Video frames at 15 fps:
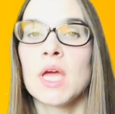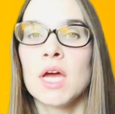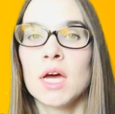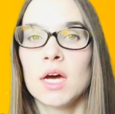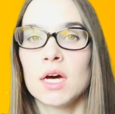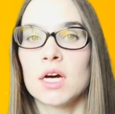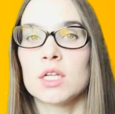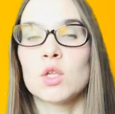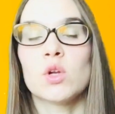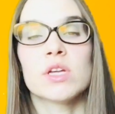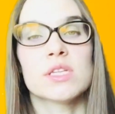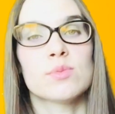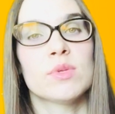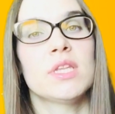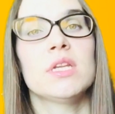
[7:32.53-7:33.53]
А, только
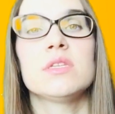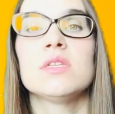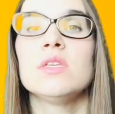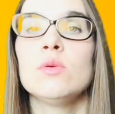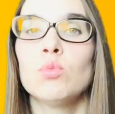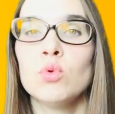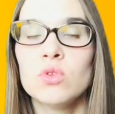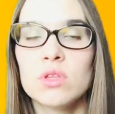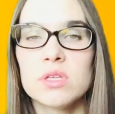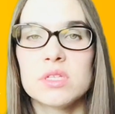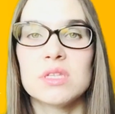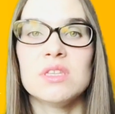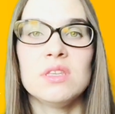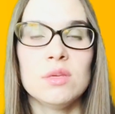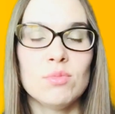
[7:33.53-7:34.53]
смотрите, не
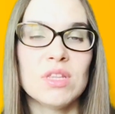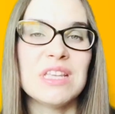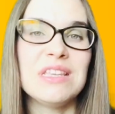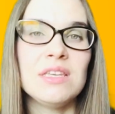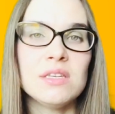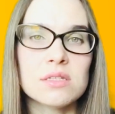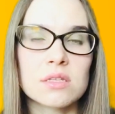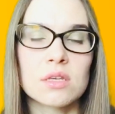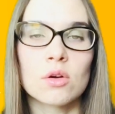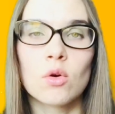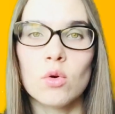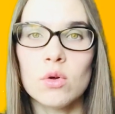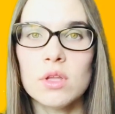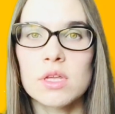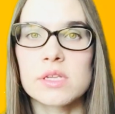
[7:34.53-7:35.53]
путайте именно низкий
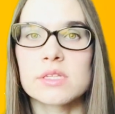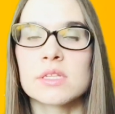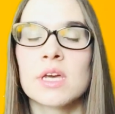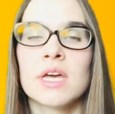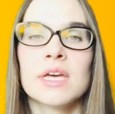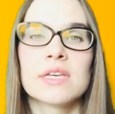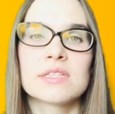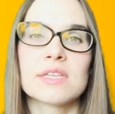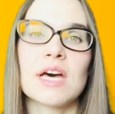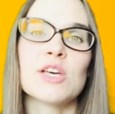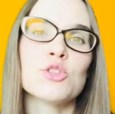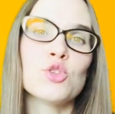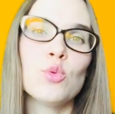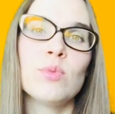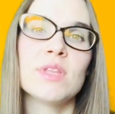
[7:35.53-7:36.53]
голос с
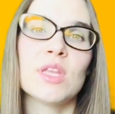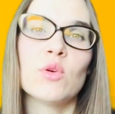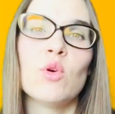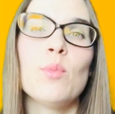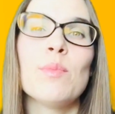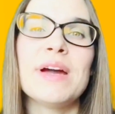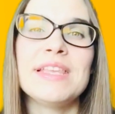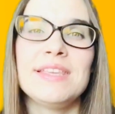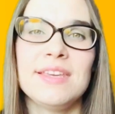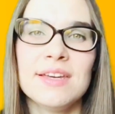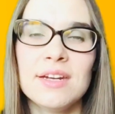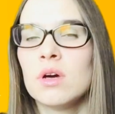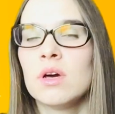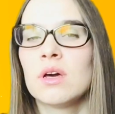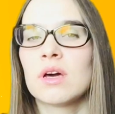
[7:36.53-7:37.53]
особой такой
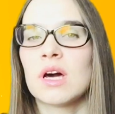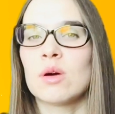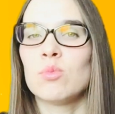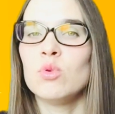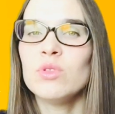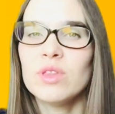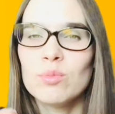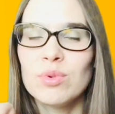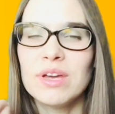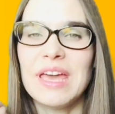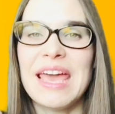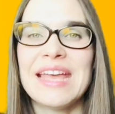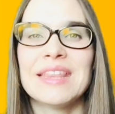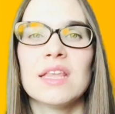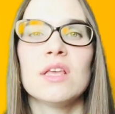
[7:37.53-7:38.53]
манерой, как будто бы
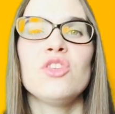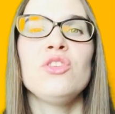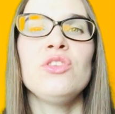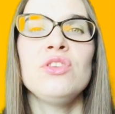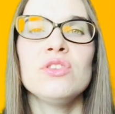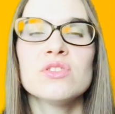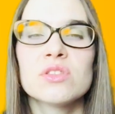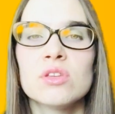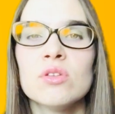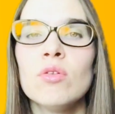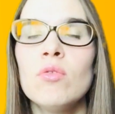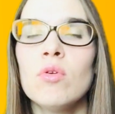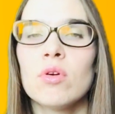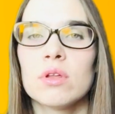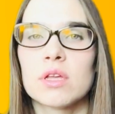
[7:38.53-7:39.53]
это низкий
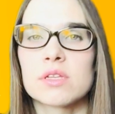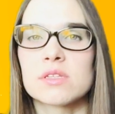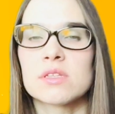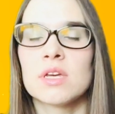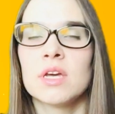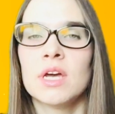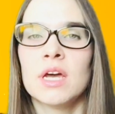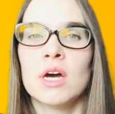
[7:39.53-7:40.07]
голос.